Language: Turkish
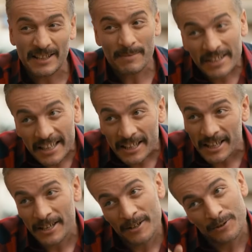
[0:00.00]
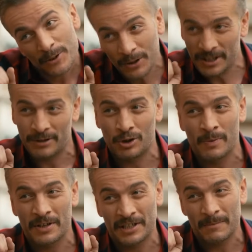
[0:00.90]
İşte bir tek Şükrü'ye
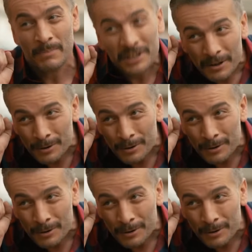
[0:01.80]
duymasın. Bir